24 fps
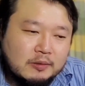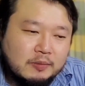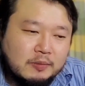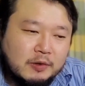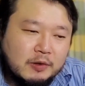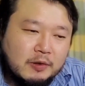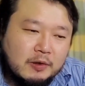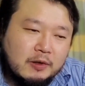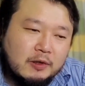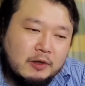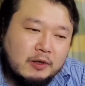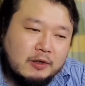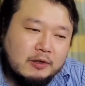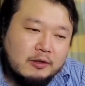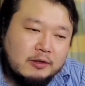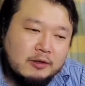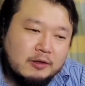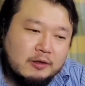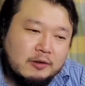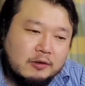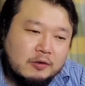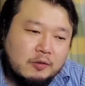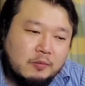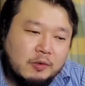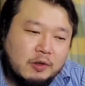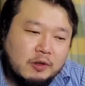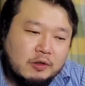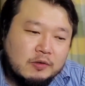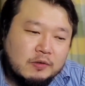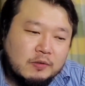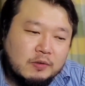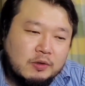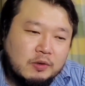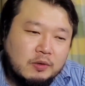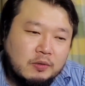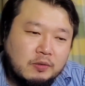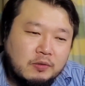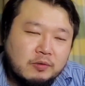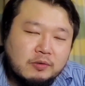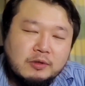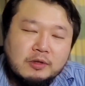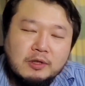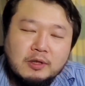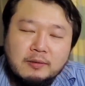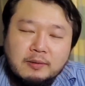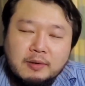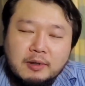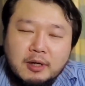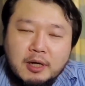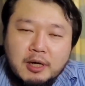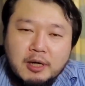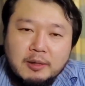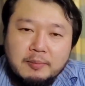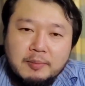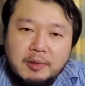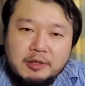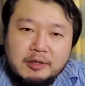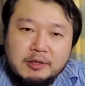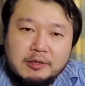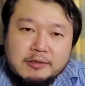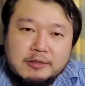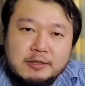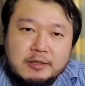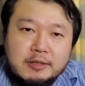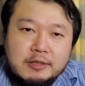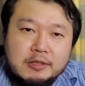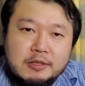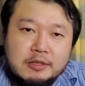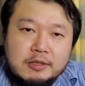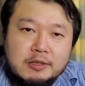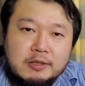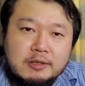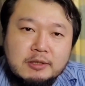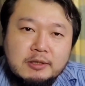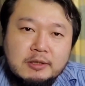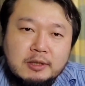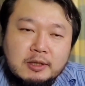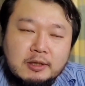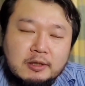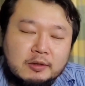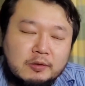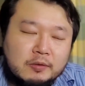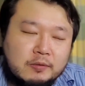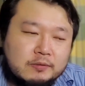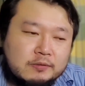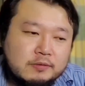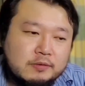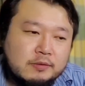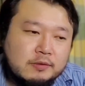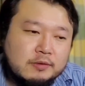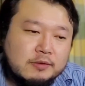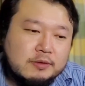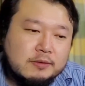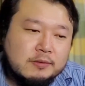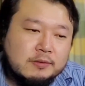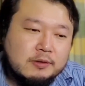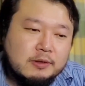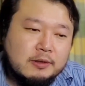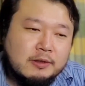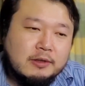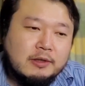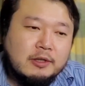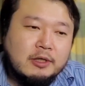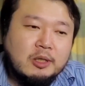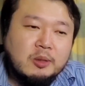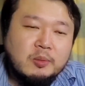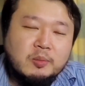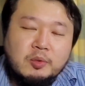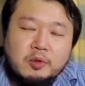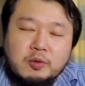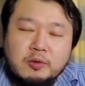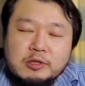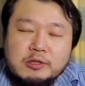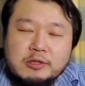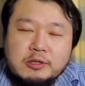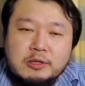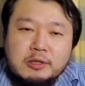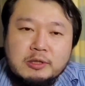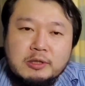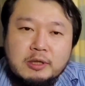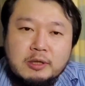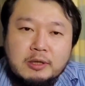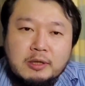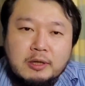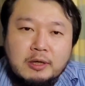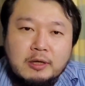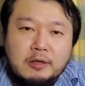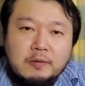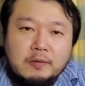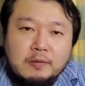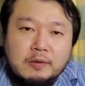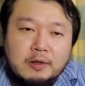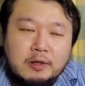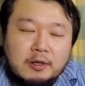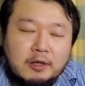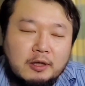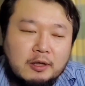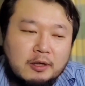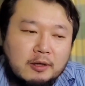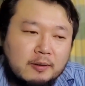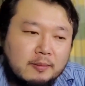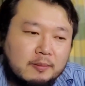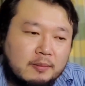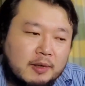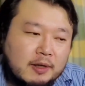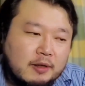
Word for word: まあ、何はともあれ、その日本ではまだ正式にね、投入するなんて発表はされてないので、